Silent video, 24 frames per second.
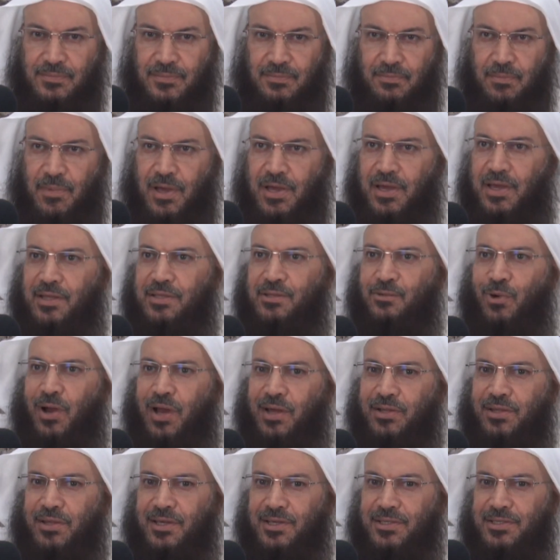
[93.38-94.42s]
ما يأتي
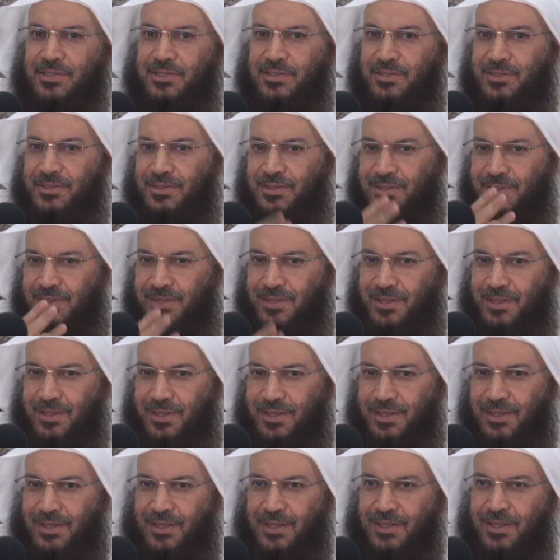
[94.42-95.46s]
واحد إيش
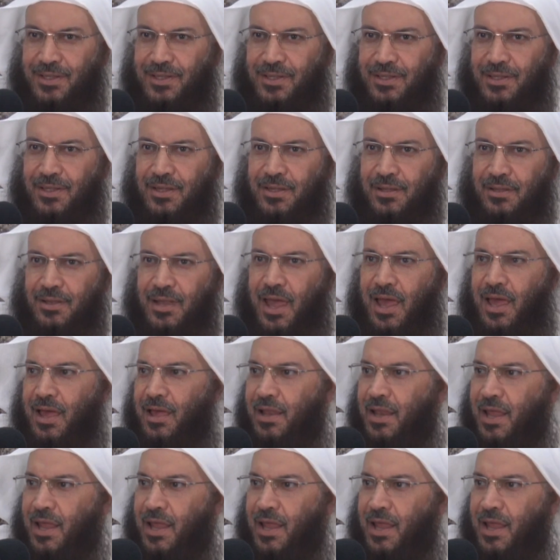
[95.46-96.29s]
لا,